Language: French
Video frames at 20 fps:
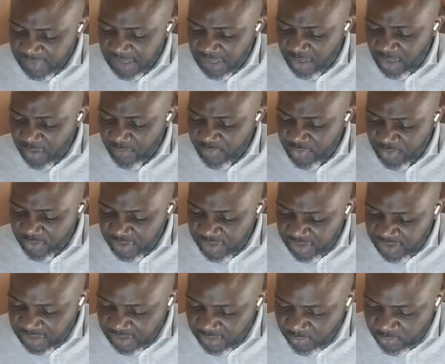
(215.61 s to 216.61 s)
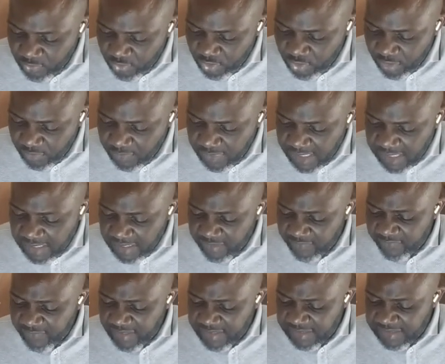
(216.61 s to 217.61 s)
Et comme je disais, nous sommes à
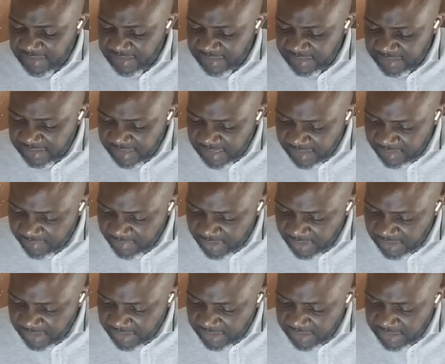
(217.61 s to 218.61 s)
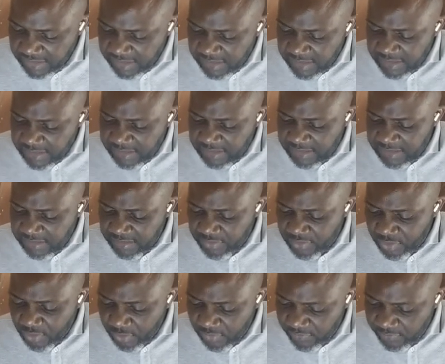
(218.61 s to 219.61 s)
la 27e
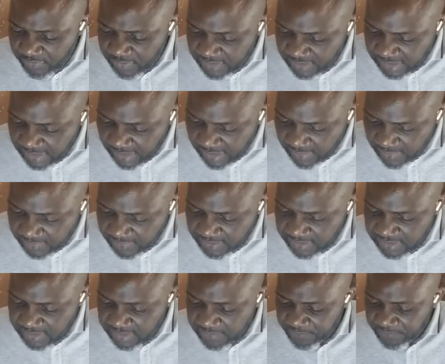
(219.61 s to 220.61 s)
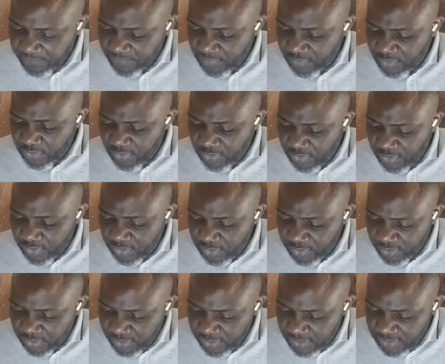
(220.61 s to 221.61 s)
session, séance de
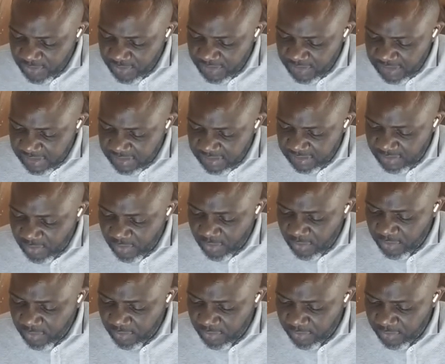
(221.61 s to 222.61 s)
cette école.